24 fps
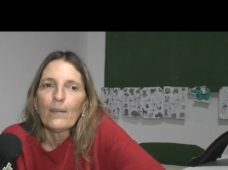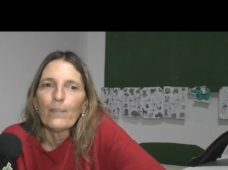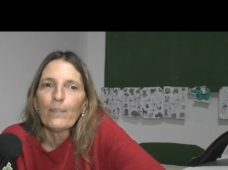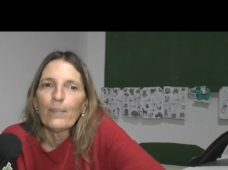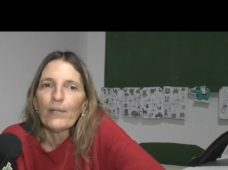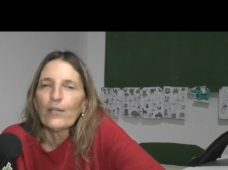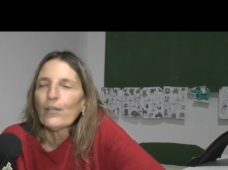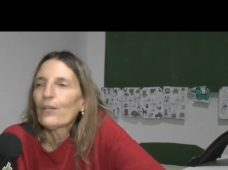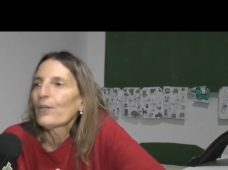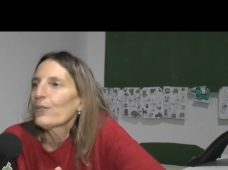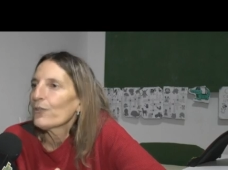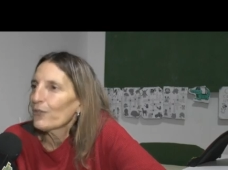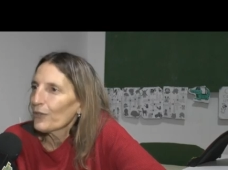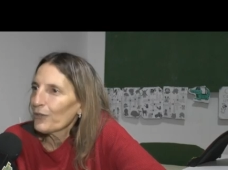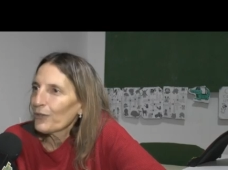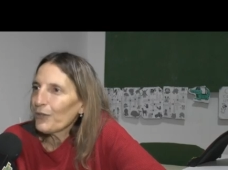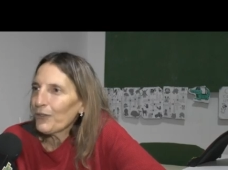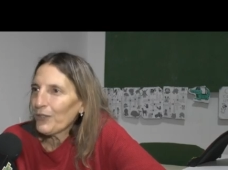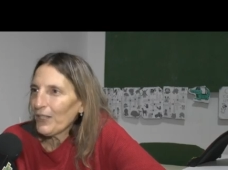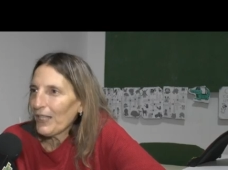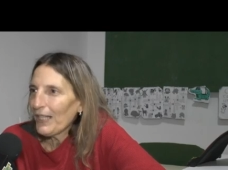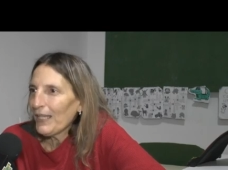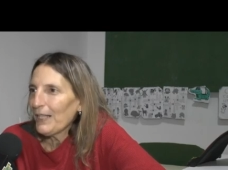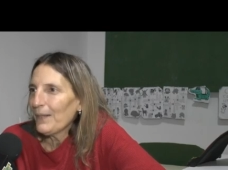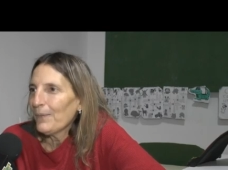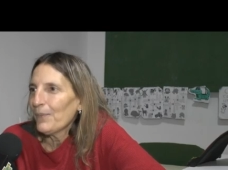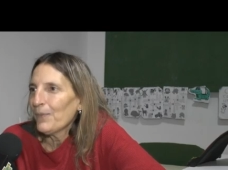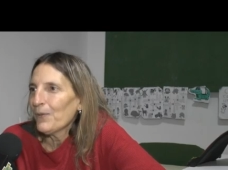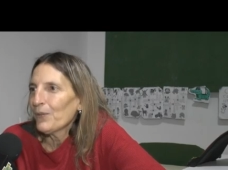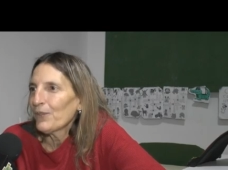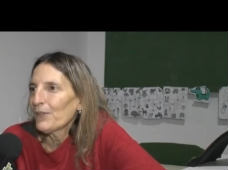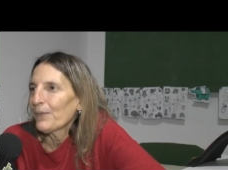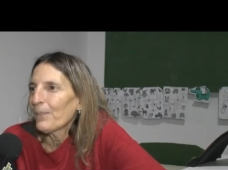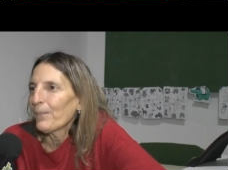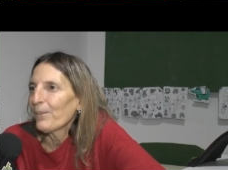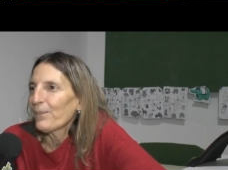pero nosotros
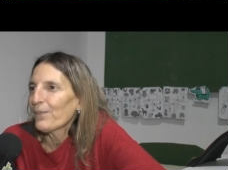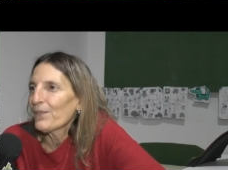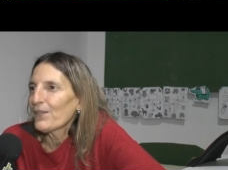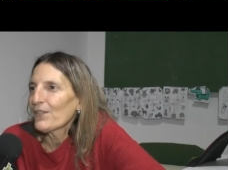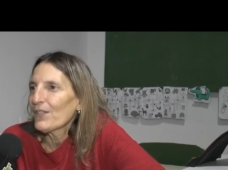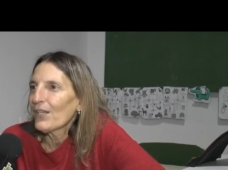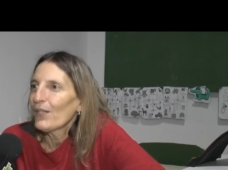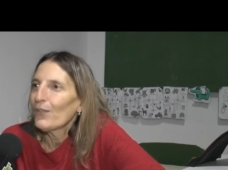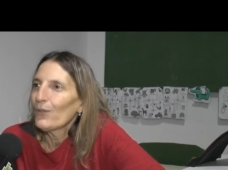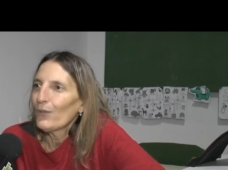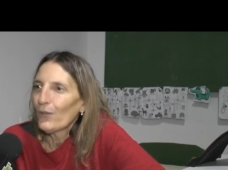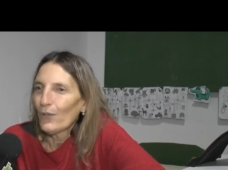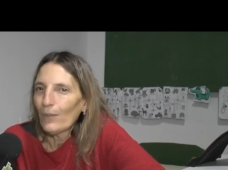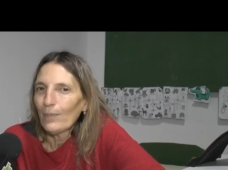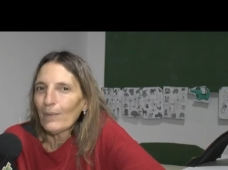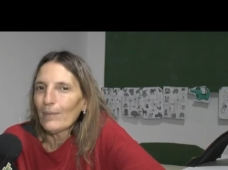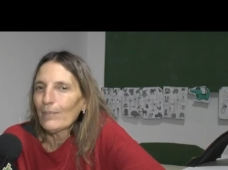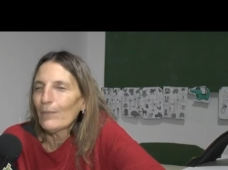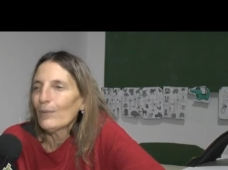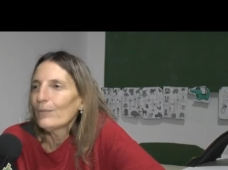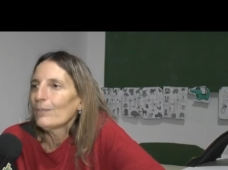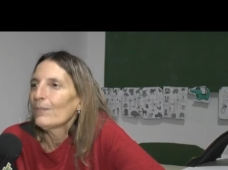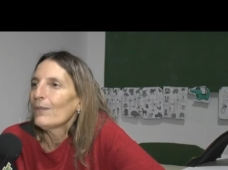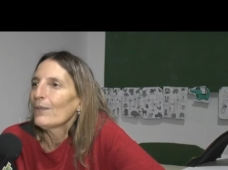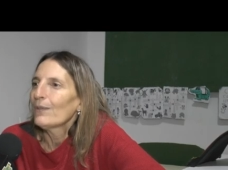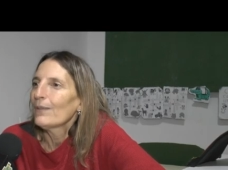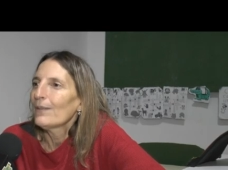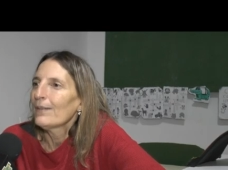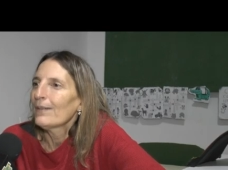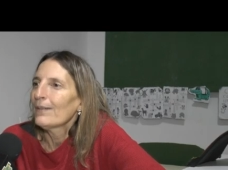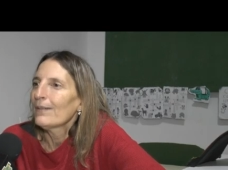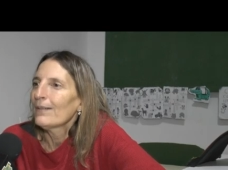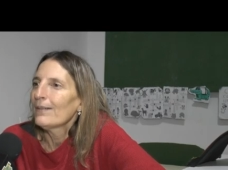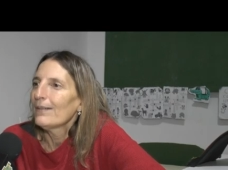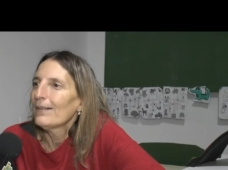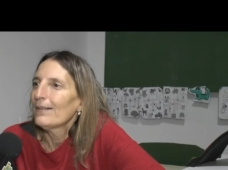seguimos ya nos comimos un
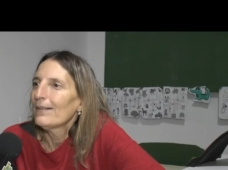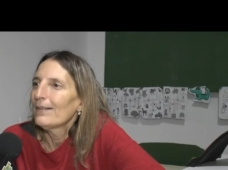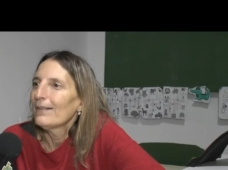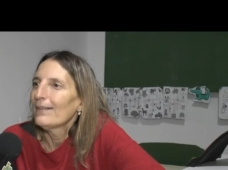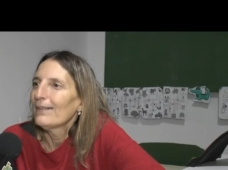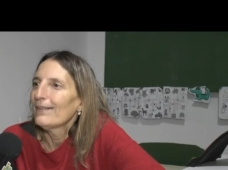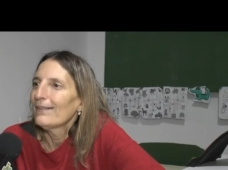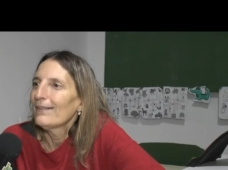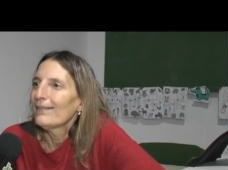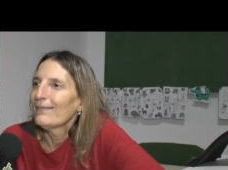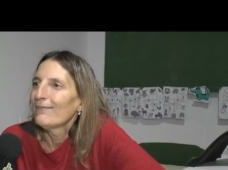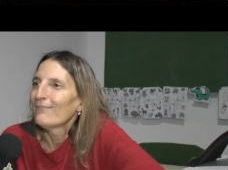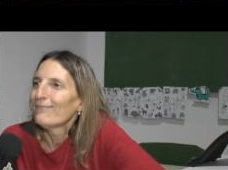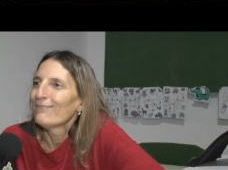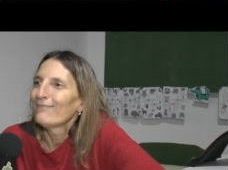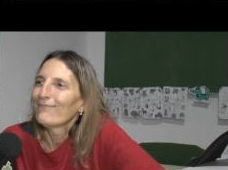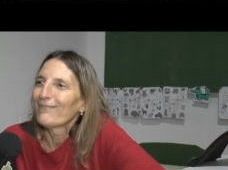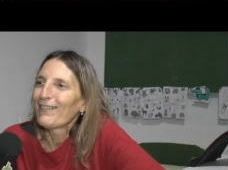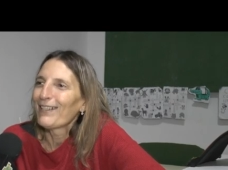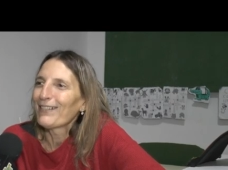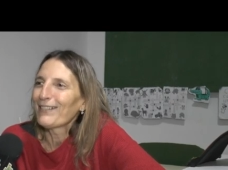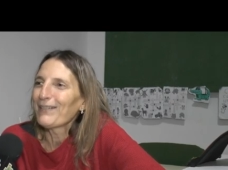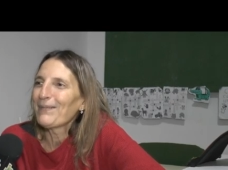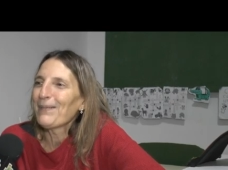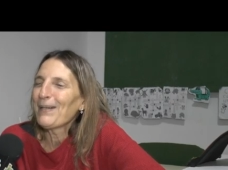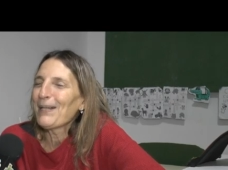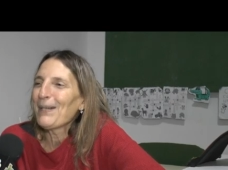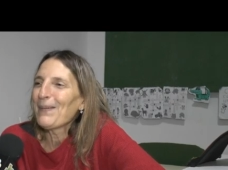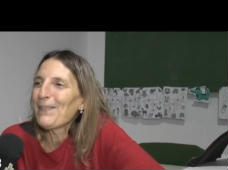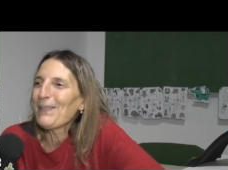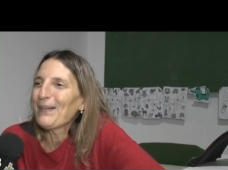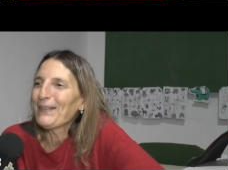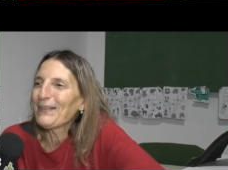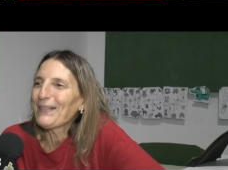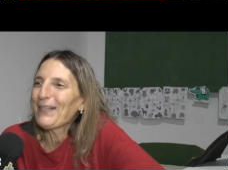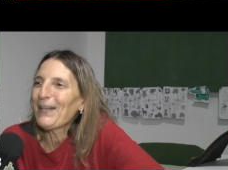mondongo la
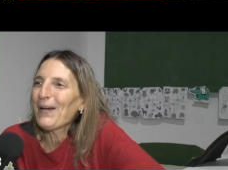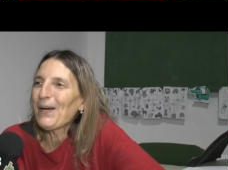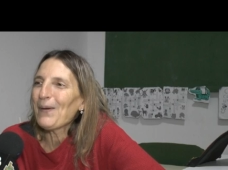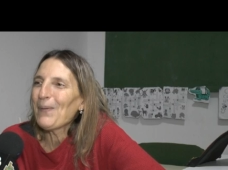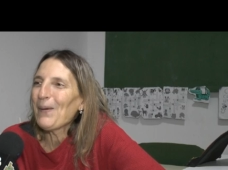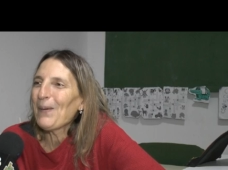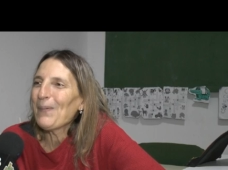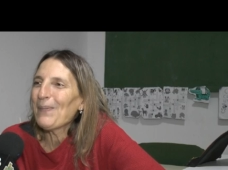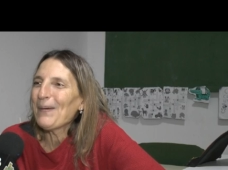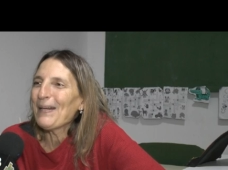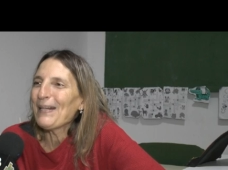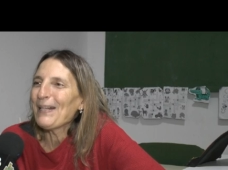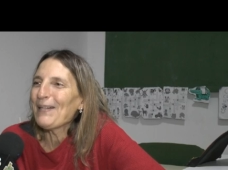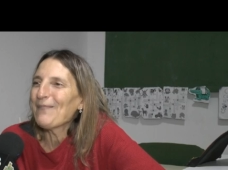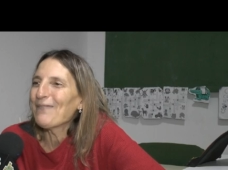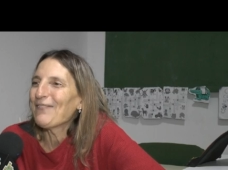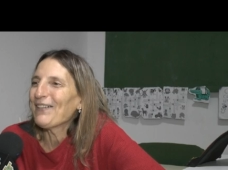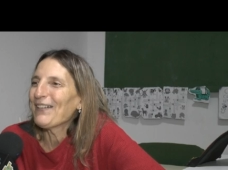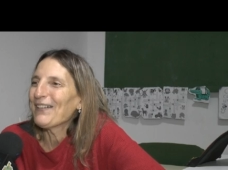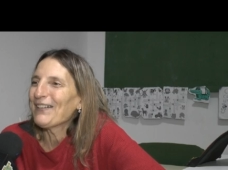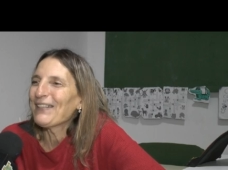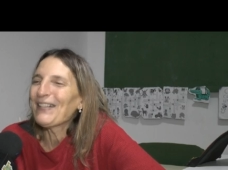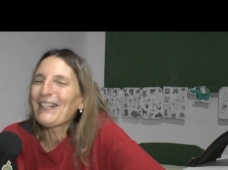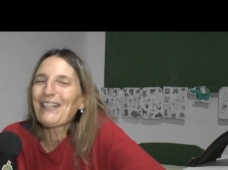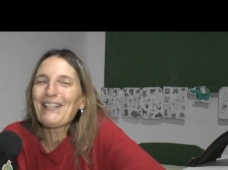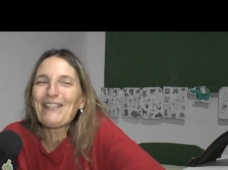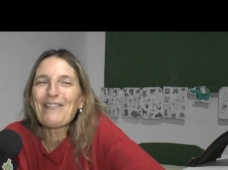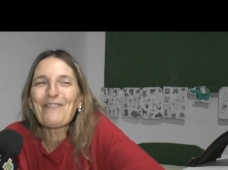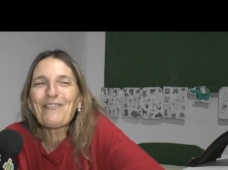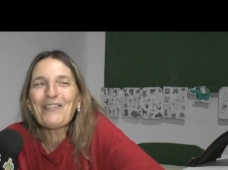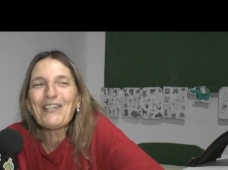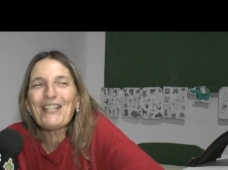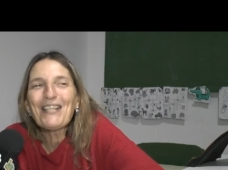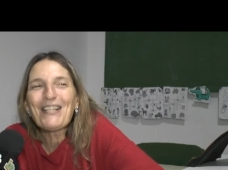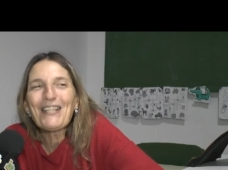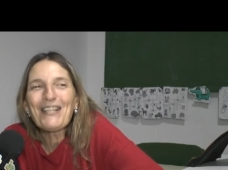semana pasada como ah, para enfrentar el
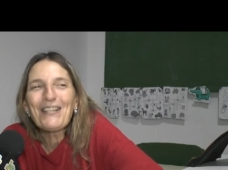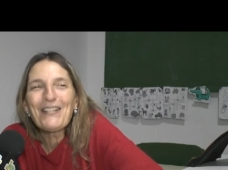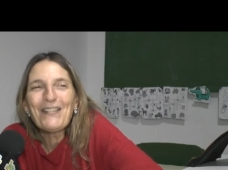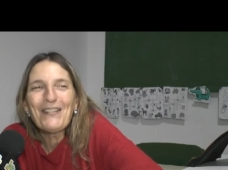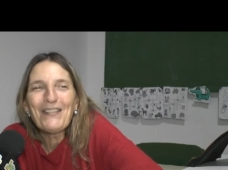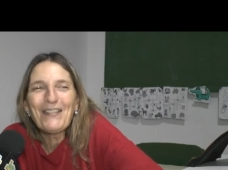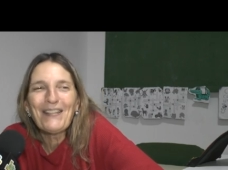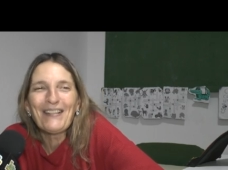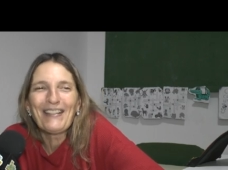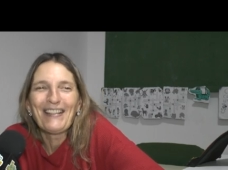frío,